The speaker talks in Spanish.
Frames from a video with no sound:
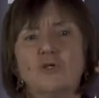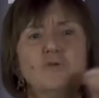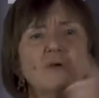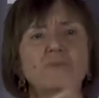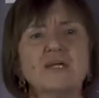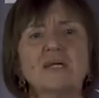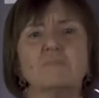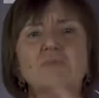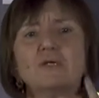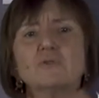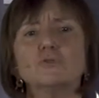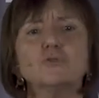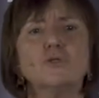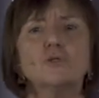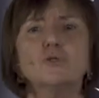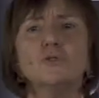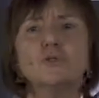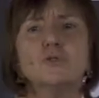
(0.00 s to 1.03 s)
Y lo había cambiado
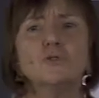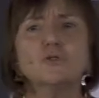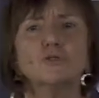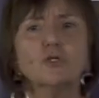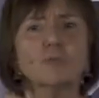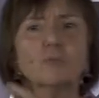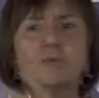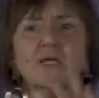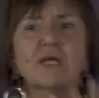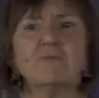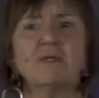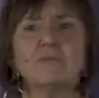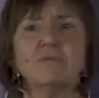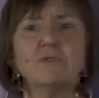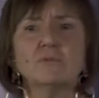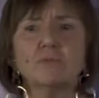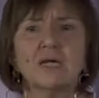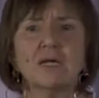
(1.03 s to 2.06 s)
solo, no solo porque había
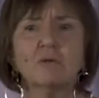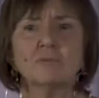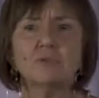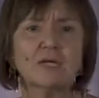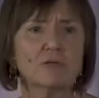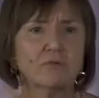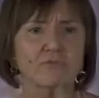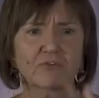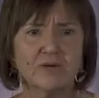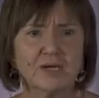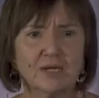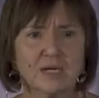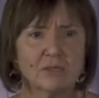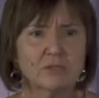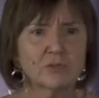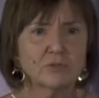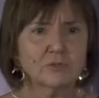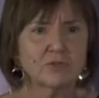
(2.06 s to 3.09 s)
habido una,
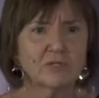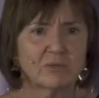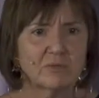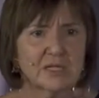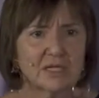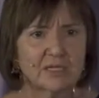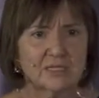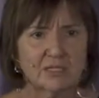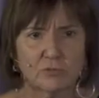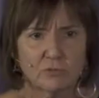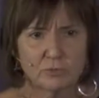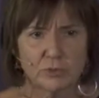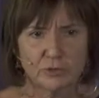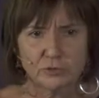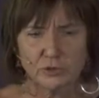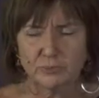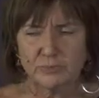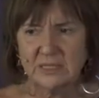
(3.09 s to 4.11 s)
conflagración donde habían entrado
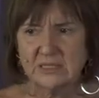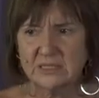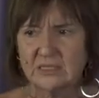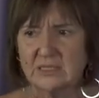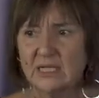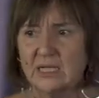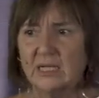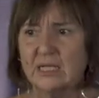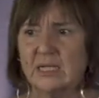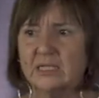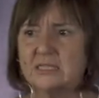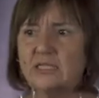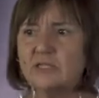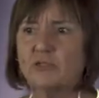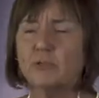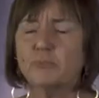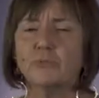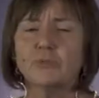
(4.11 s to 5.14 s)
numerosos países,
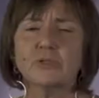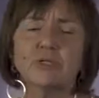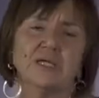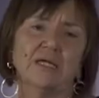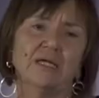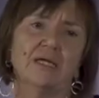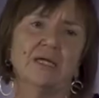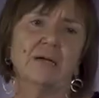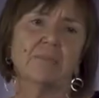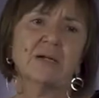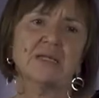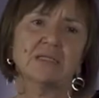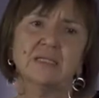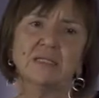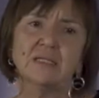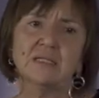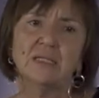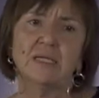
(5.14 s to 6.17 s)
sino porque a
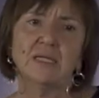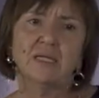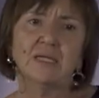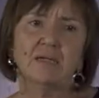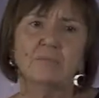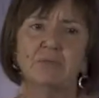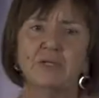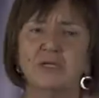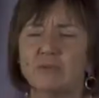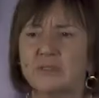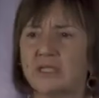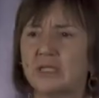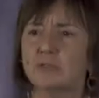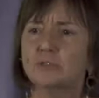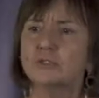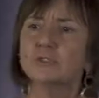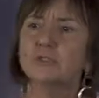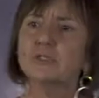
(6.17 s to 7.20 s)
partir de
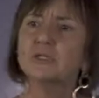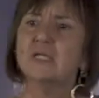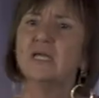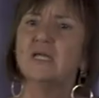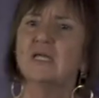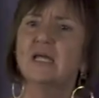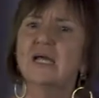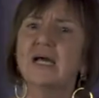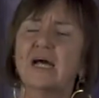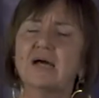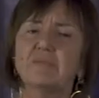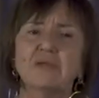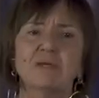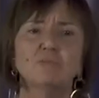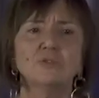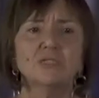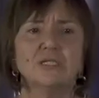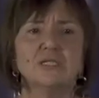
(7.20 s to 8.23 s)
1912
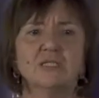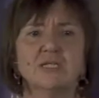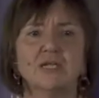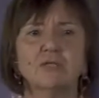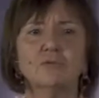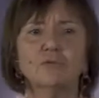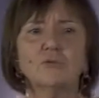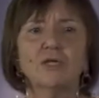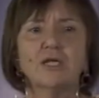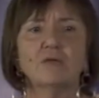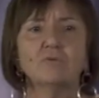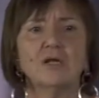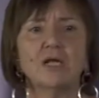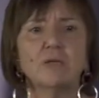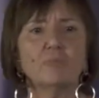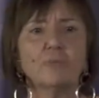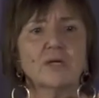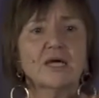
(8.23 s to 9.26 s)
habíamos entrado en
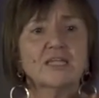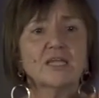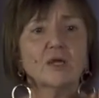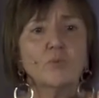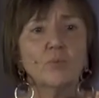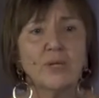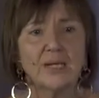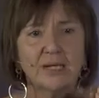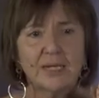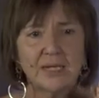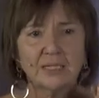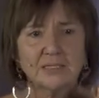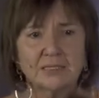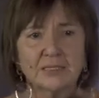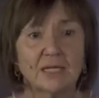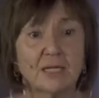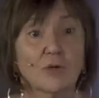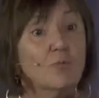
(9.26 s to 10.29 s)
una época de
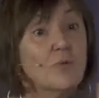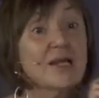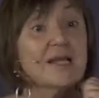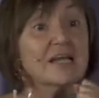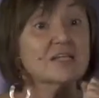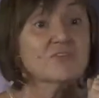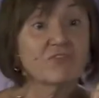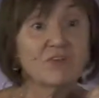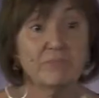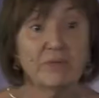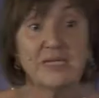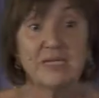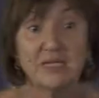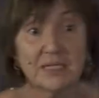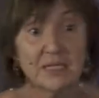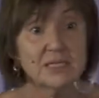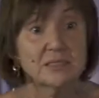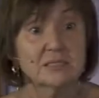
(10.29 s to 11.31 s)
huelgas, huelgas
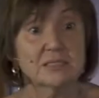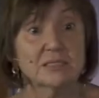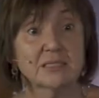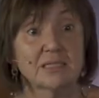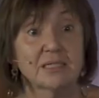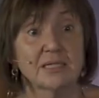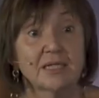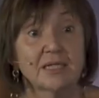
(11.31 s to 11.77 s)
femeninas,